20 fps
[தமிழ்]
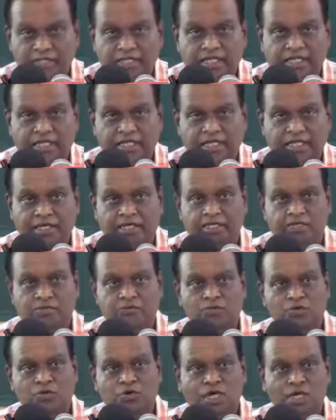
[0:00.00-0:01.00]
நிதி
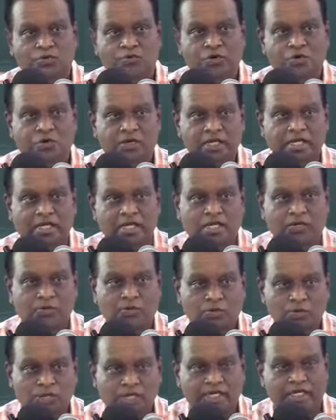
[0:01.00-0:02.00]
மூலம் ஒன்றை நாங்கள்
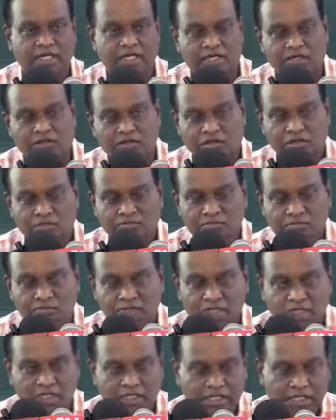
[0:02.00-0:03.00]
உருவாக்கி இருக்கின்றோம்
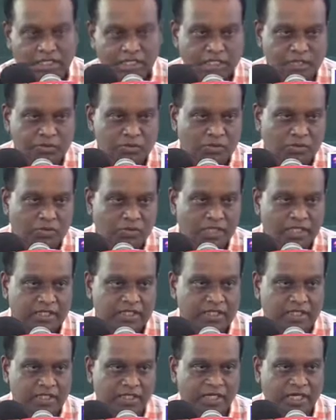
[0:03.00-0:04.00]
இந்த நிதி
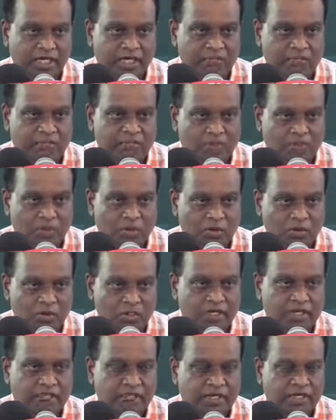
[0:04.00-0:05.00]
மூலத்தின்
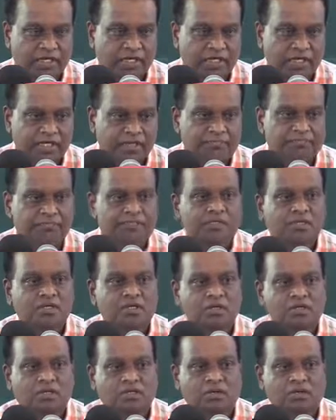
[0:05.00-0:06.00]
நோக்கம் வந்து
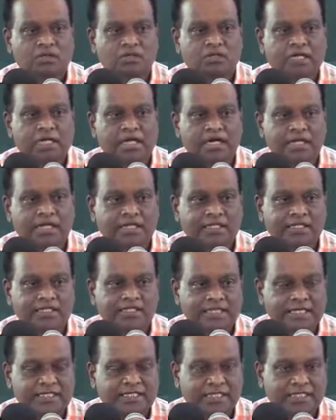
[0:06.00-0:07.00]
ஒன்று நாங்கள் இந்த
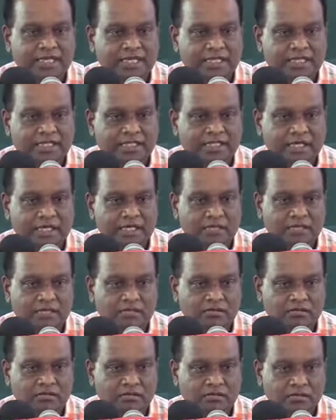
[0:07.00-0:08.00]
சிகிச்சை நிலையத்தை
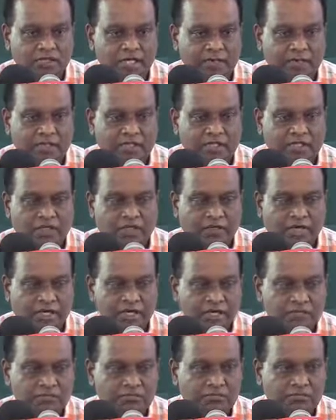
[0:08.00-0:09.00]
ஏற்படுத்த
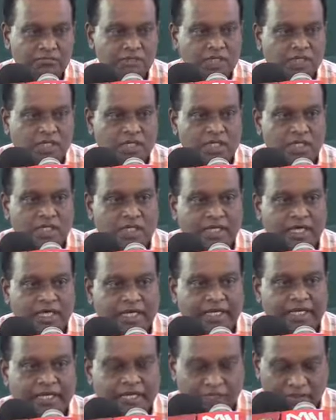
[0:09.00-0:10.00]
வேண்டும்
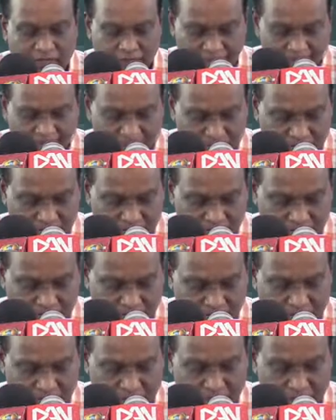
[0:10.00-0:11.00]
ஏற்கனவே
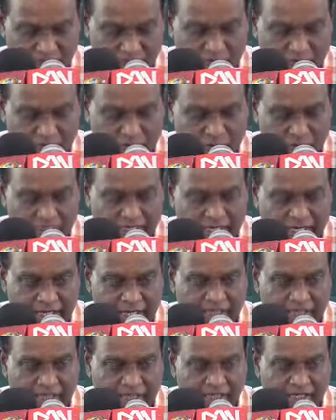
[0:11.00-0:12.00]
எங்களுடைய
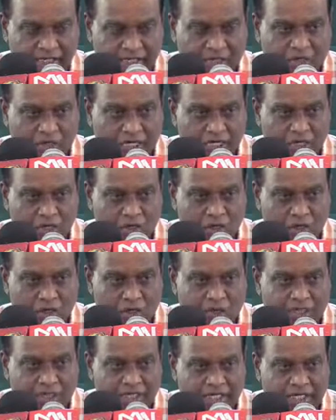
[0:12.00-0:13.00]
இந்த நாங்கள்
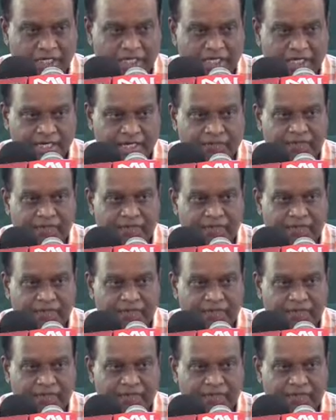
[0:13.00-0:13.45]
ஒரு சிறிய